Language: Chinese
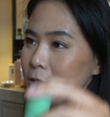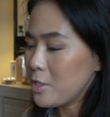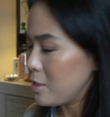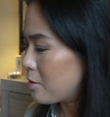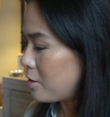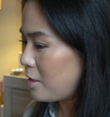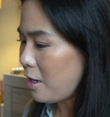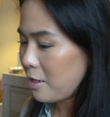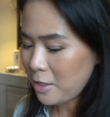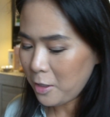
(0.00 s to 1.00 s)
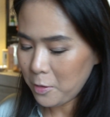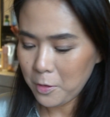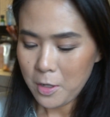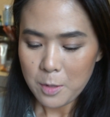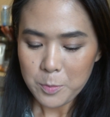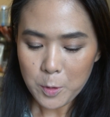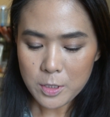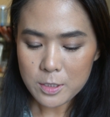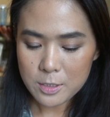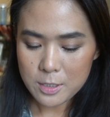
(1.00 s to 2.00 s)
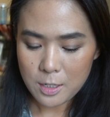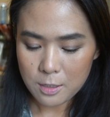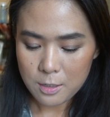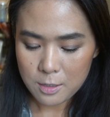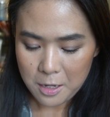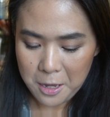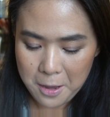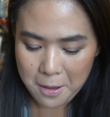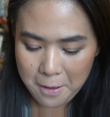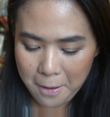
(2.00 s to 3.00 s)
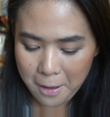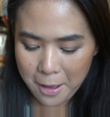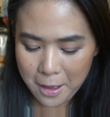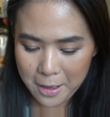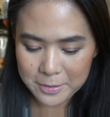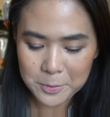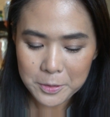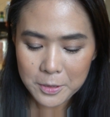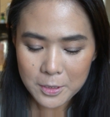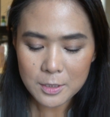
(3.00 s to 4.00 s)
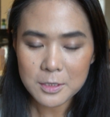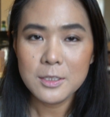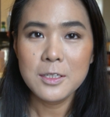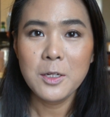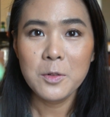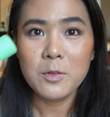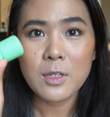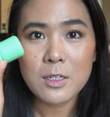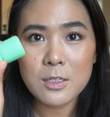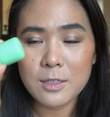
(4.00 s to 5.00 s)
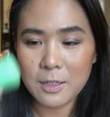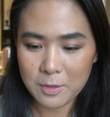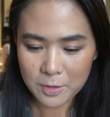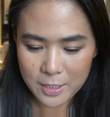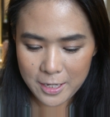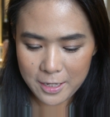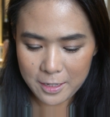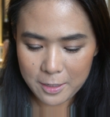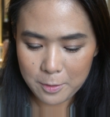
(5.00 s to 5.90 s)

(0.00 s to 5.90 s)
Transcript: 的这一个啊，然后包装真的是很可爱，哈哈。我当时 OK。